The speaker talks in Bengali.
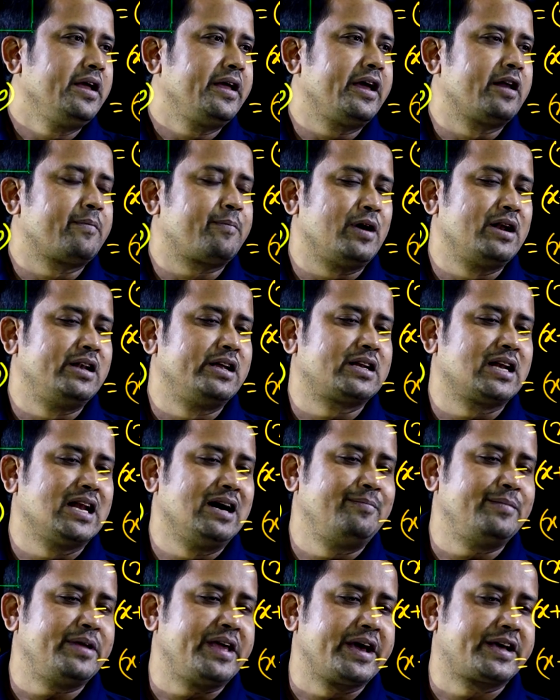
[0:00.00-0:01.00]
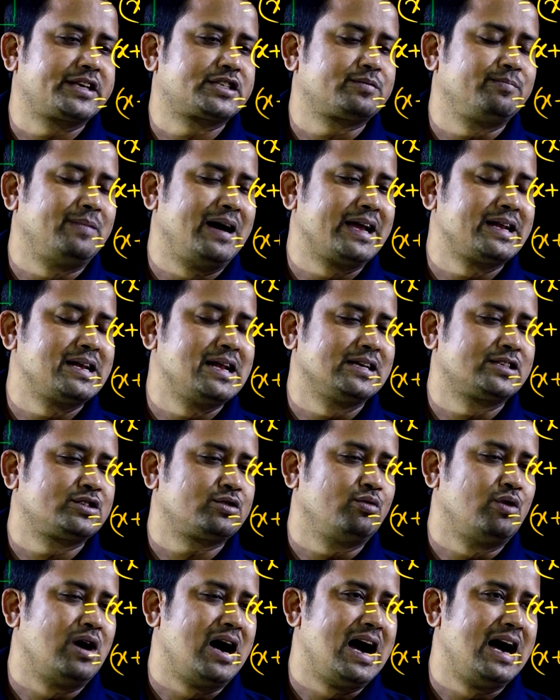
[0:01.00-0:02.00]
এরপর লিখলাম এক্স মাইনাস
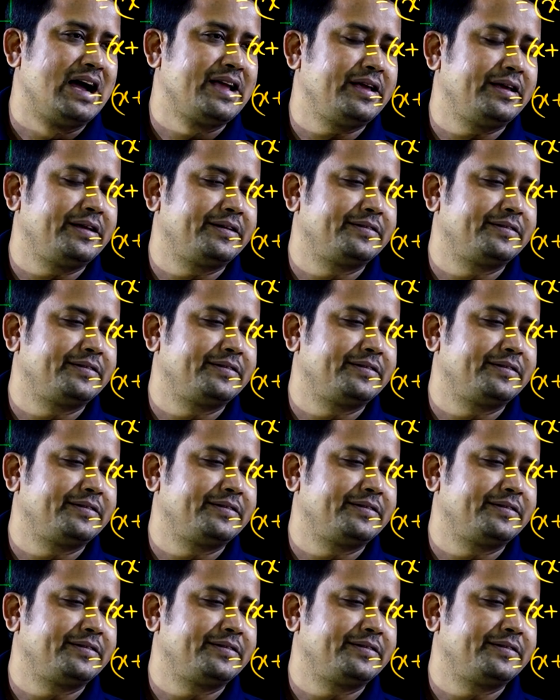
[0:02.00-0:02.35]
ওয়াই